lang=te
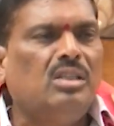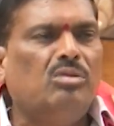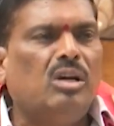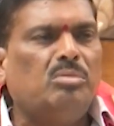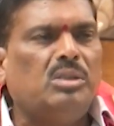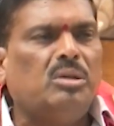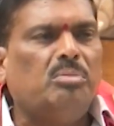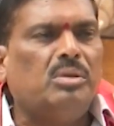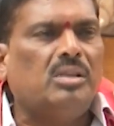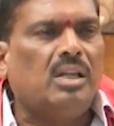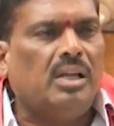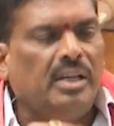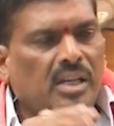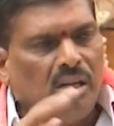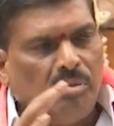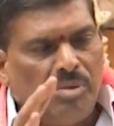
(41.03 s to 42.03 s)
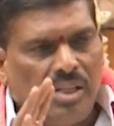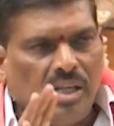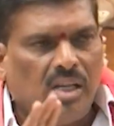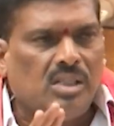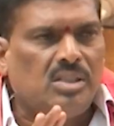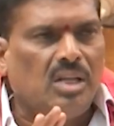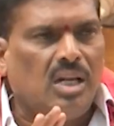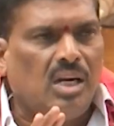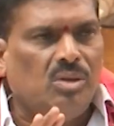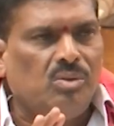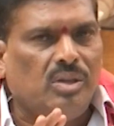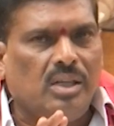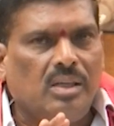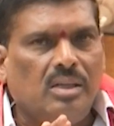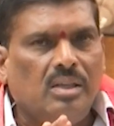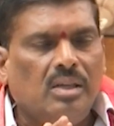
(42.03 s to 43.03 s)
జవాబు చెప్పే తరికలు మా దగ్గర చాలా
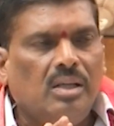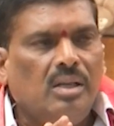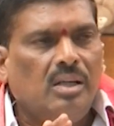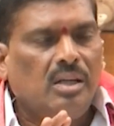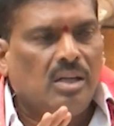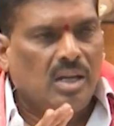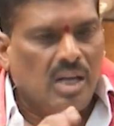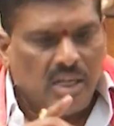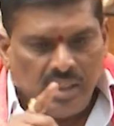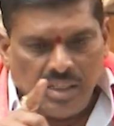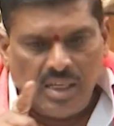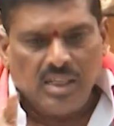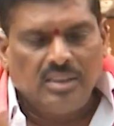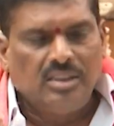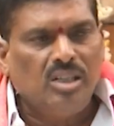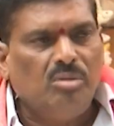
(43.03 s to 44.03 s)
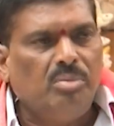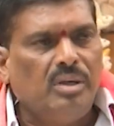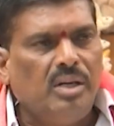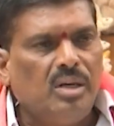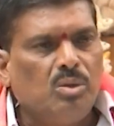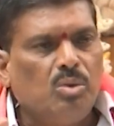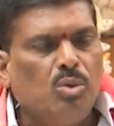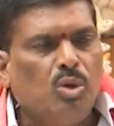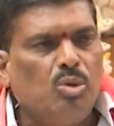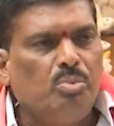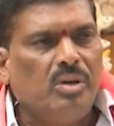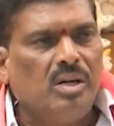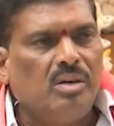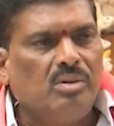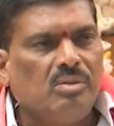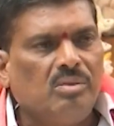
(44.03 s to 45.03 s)
ఉన్నాయి కానీ ఇది ఎలక్షన్ పీరియడ్ కోడ్
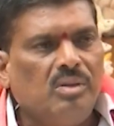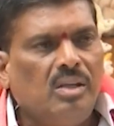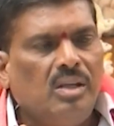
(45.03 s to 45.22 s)
పీరియడ్